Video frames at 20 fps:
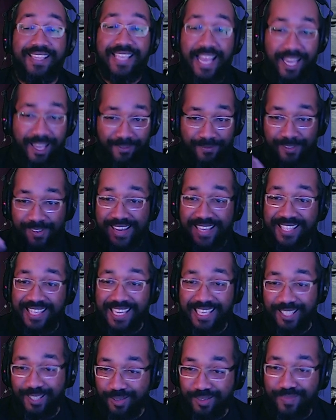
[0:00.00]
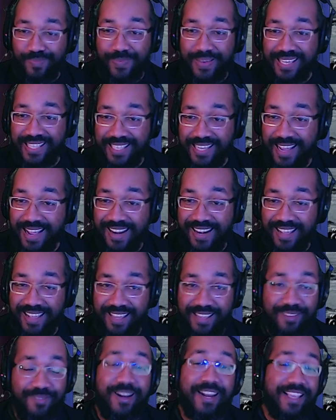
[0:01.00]
Ils arrivent dans la station spatiale
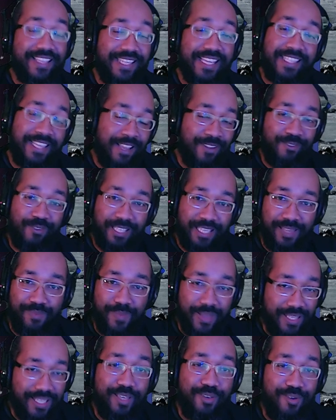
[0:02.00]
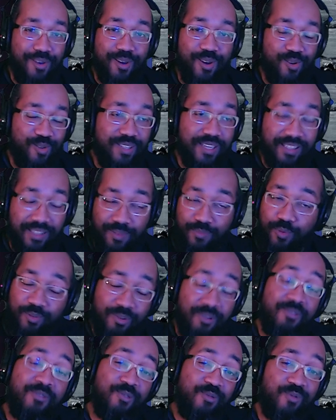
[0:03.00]
et voilà, ça c'est un truc qui m'a trigger le chat. Et
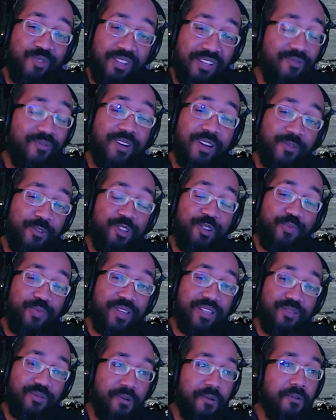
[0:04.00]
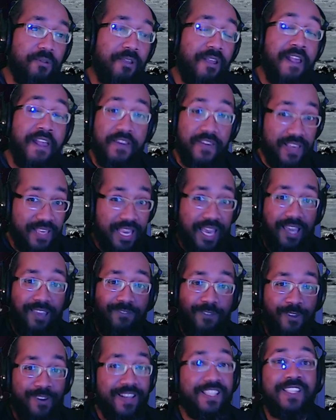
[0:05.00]
pourtant, je vous dis, voilà, je suis pas si Ils
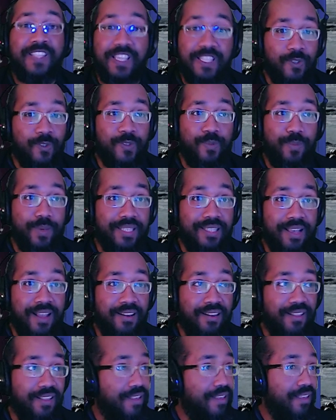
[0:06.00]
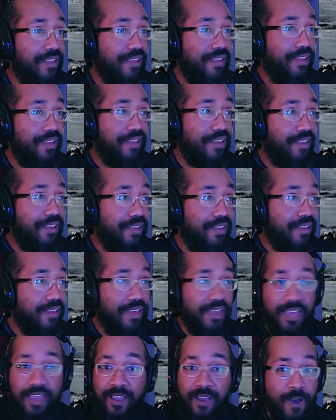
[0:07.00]
arrivent dans la station spatiale
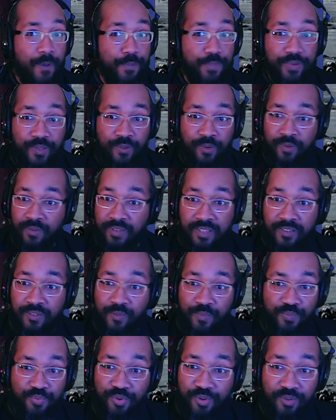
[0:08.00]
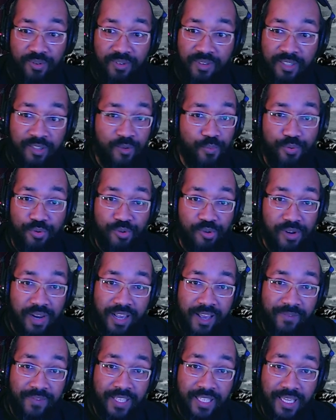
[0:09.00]
et hop, ils sont, ils ont plus, ils sont plus sur
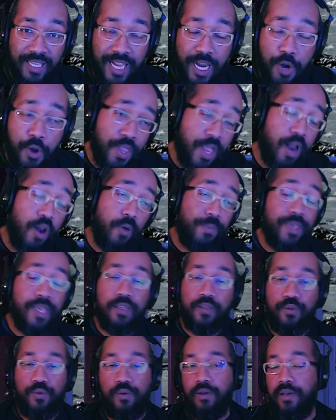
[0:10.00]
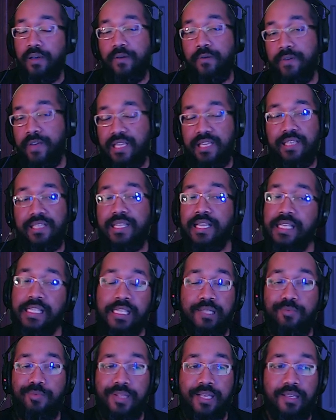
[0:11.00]
la gravité de la Lune. Alors bien sûr, hein, on va, ça
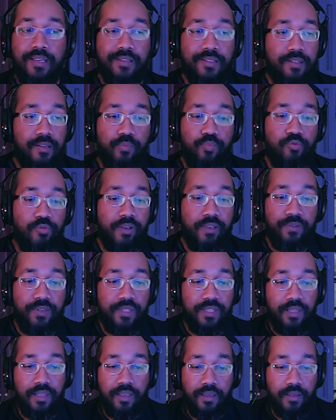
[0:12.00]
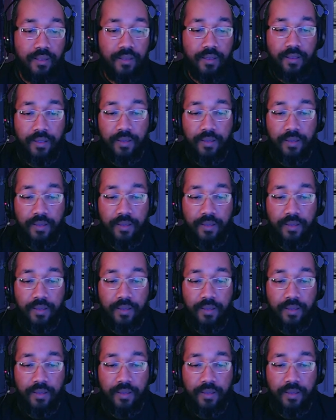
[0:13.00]
s'explique, hein, c'est pour éviter,